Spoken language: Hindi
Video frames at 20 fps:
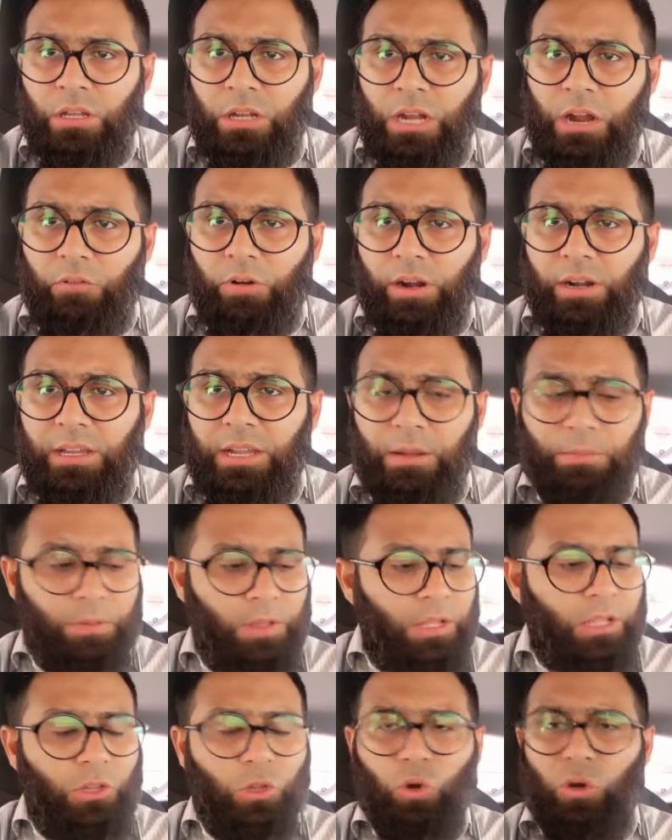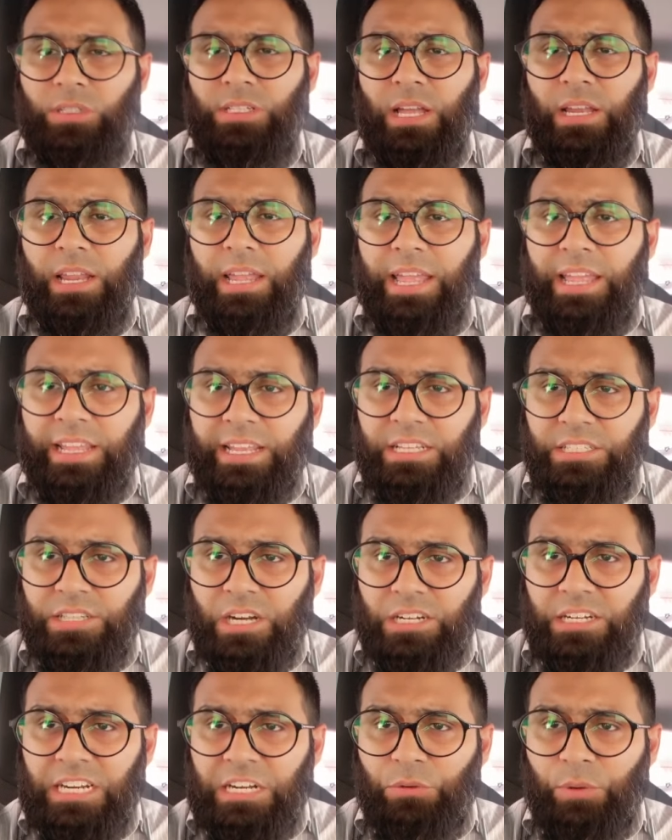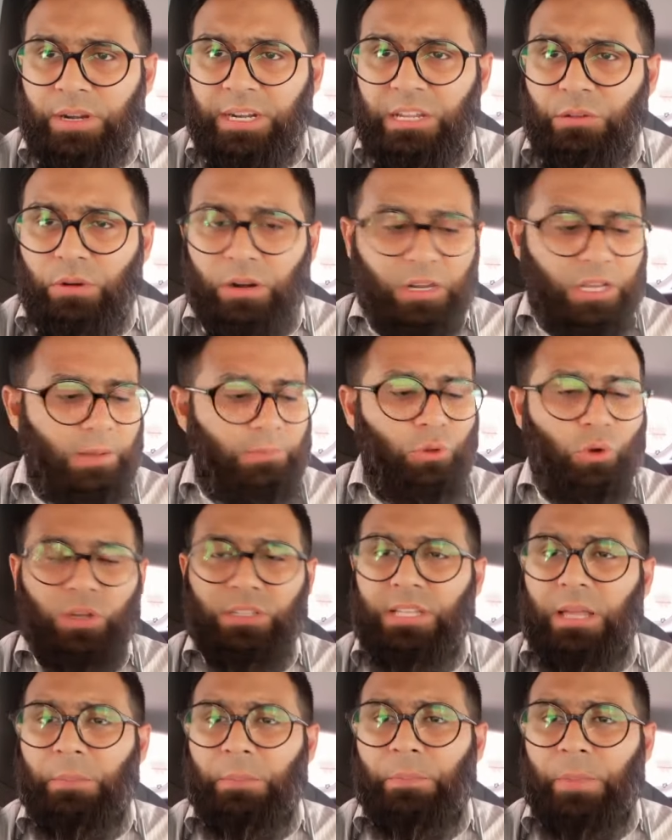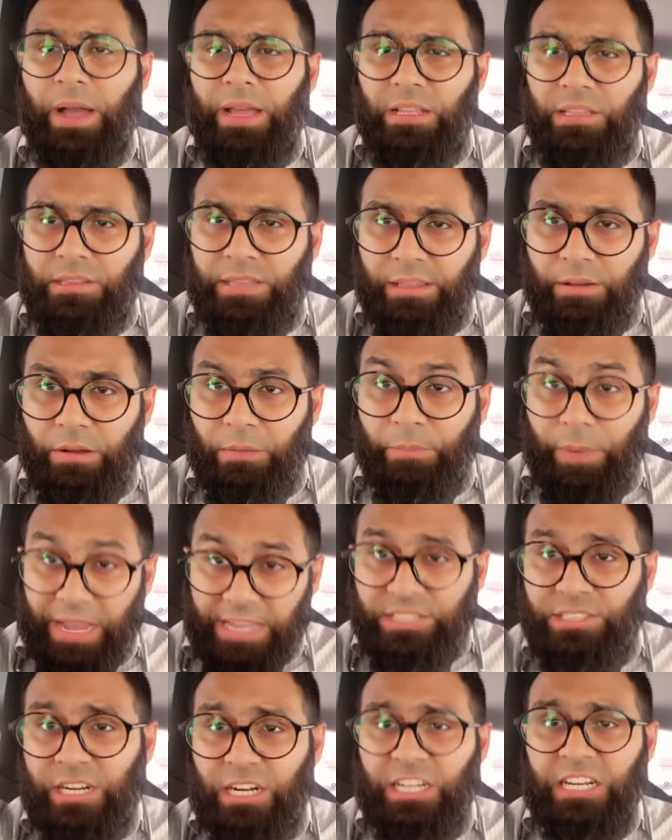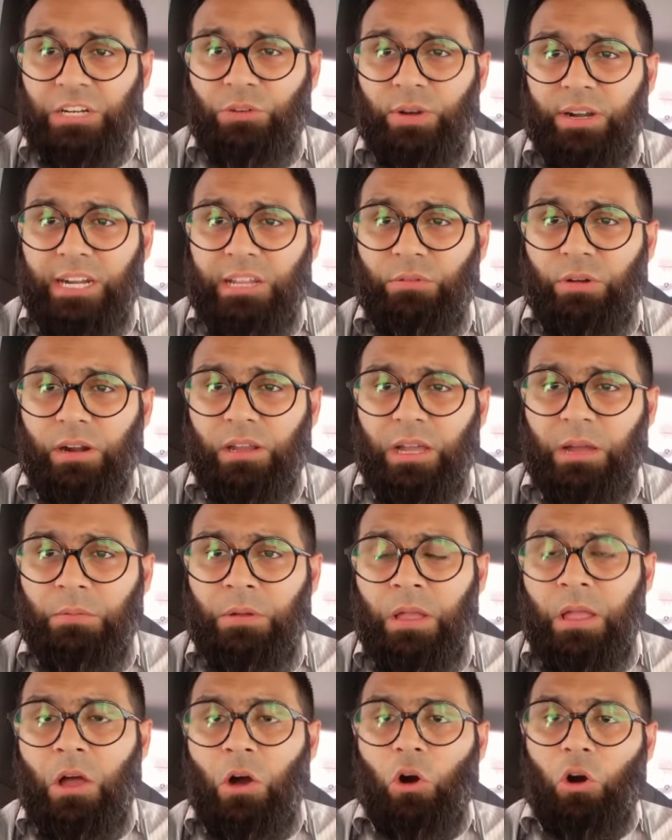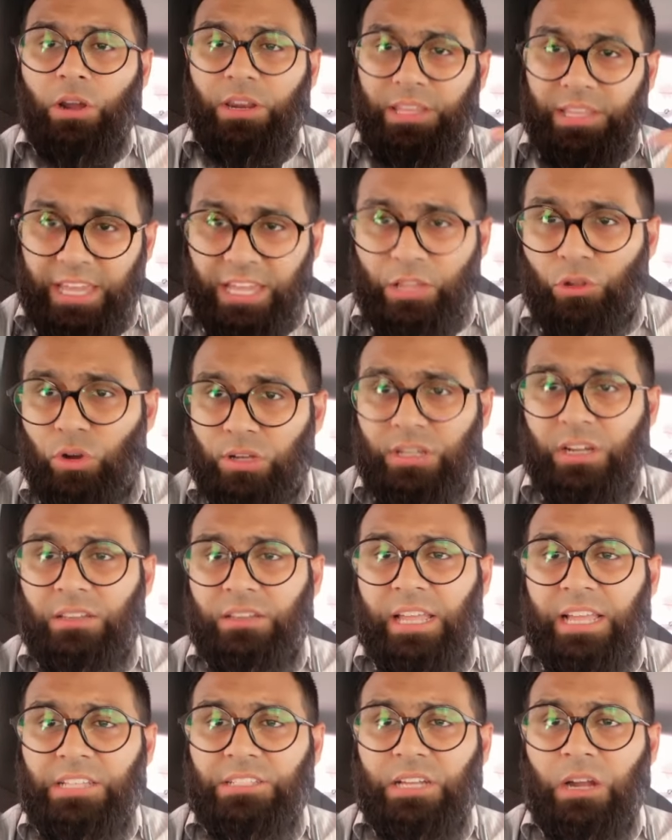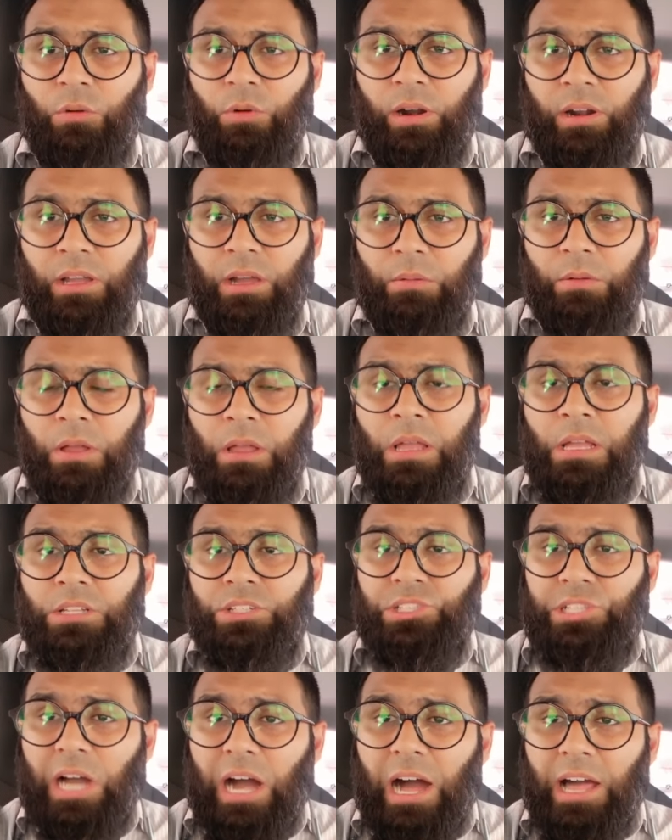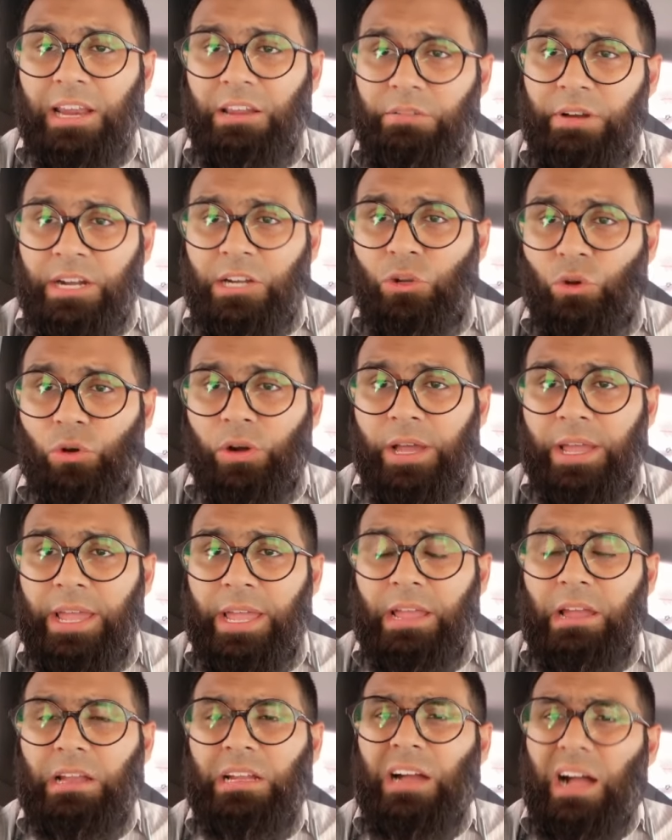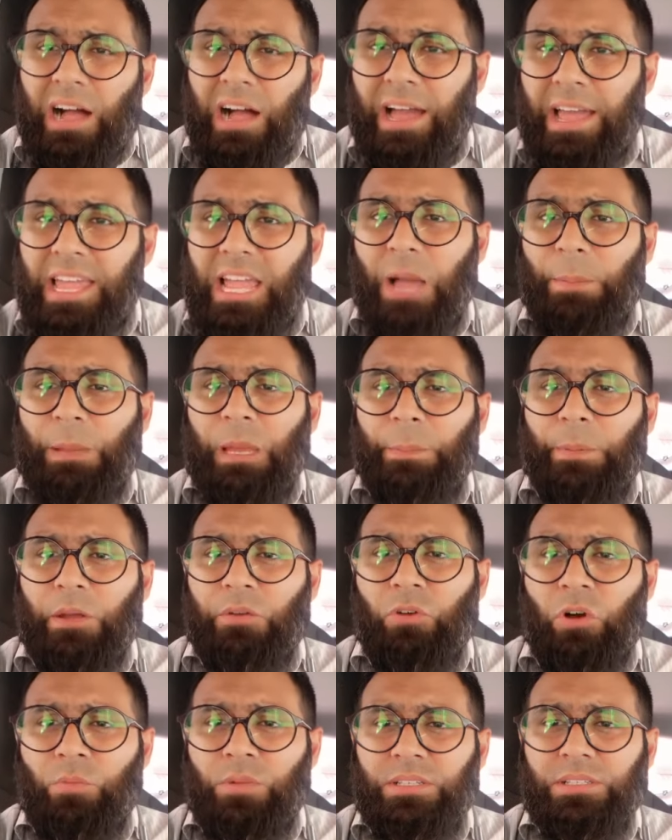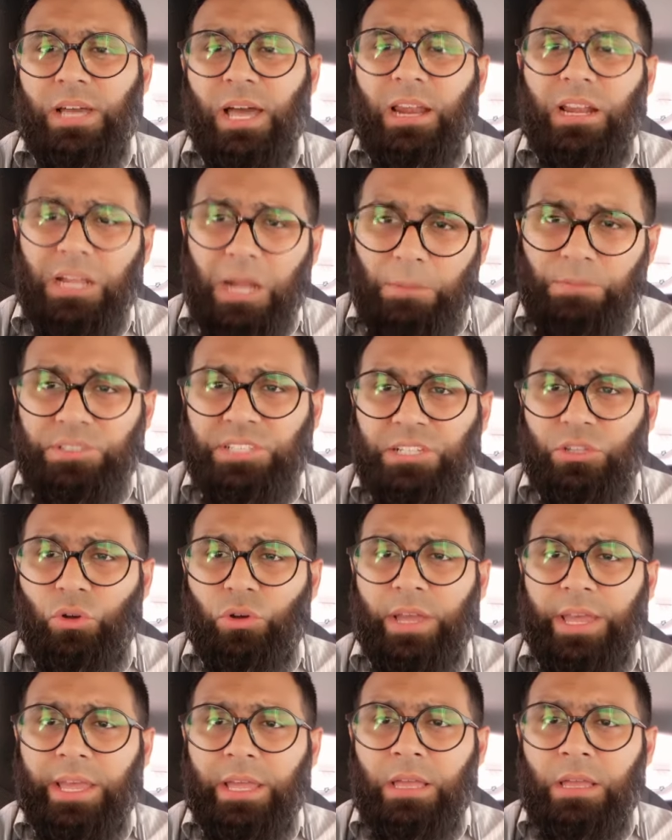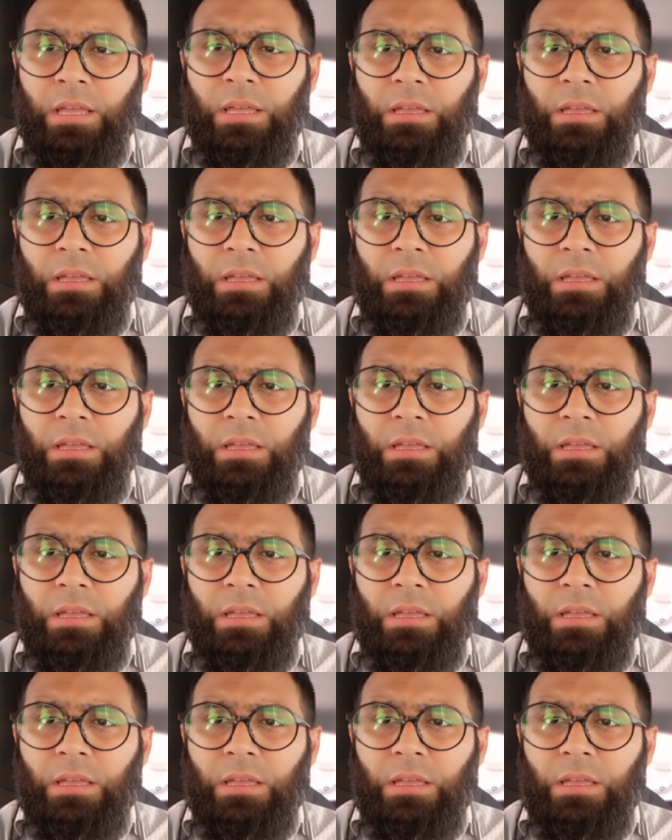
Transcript: का वर्ल्ड कप 2021 का टी ट्वेंटी वर्ल्ड कप 2022 का टी ट्वेंटी वर्ल्ड कप और ये 2023 का वर्ल्ड कप चार इवेंट हो गए हैं कहाँ है आपकी परफॉर्मेंस यार कब जीतोगे